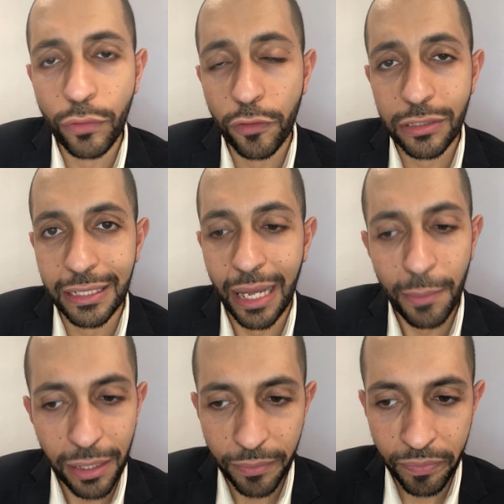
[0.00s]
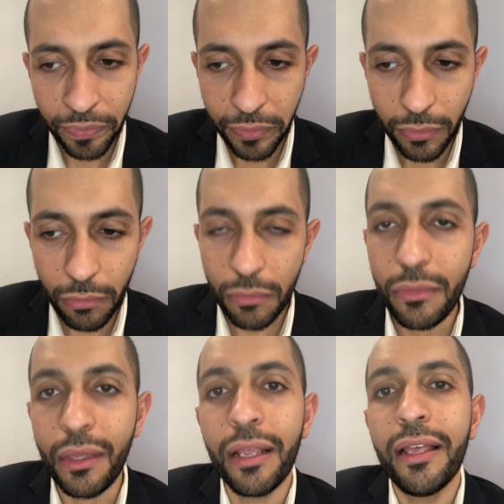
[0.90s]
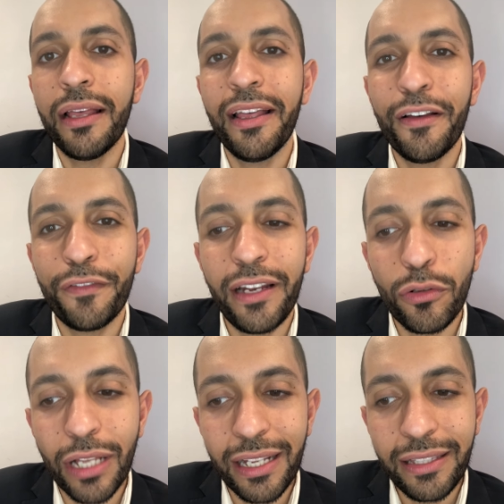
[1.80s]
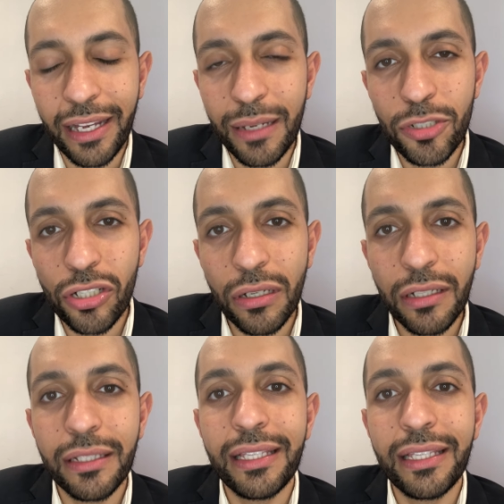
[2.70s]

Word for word: فرصه عمل فلو دخلت اعلام ان شاء الله